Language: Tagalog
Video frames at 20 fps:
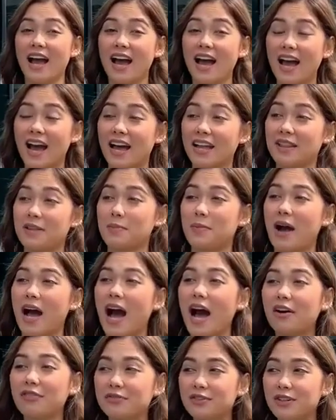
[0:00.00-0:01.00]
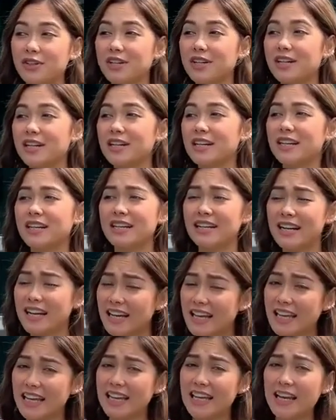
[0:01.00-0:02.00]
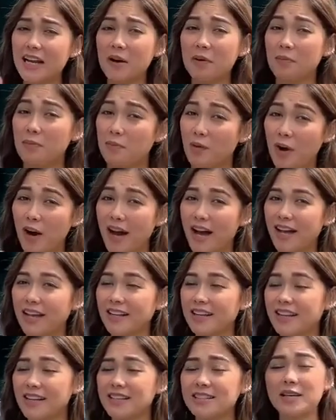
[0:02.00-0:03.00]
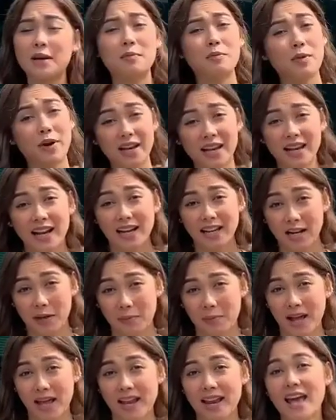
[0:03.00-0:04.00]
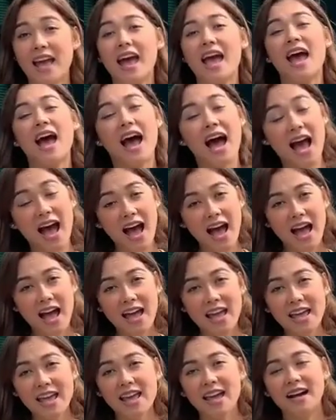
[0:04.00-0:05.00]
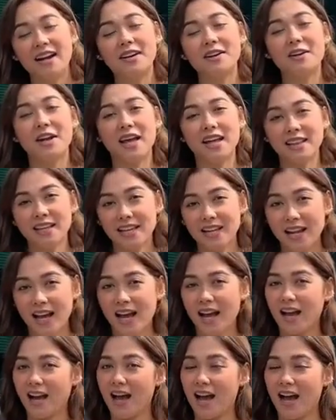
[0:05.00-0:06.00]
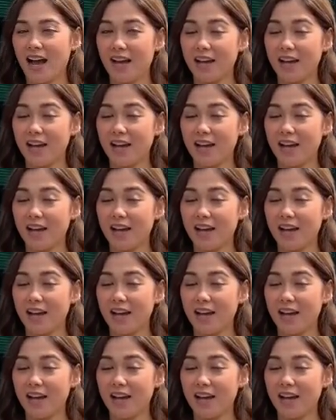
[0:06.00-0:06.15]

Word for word: nga, 'di ba? After ng ilang buwan, isang buwan lang naman ay ready na ang